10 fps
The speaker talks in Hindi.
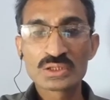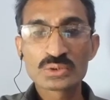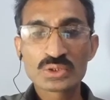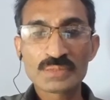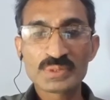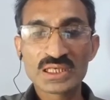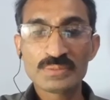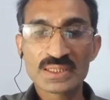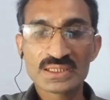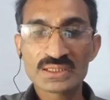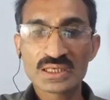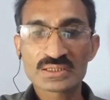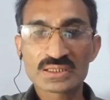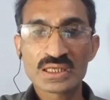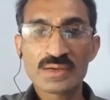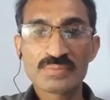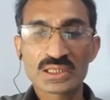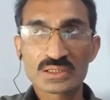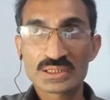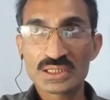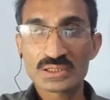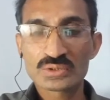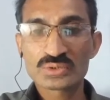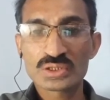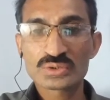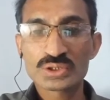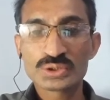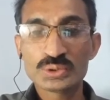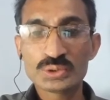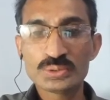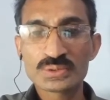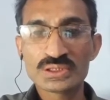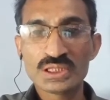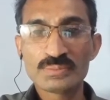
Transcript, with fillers: क्योंकि पहले मैं नहीं करता था अब मैं किया करूँगा क्योंकि यूट्यूब की ये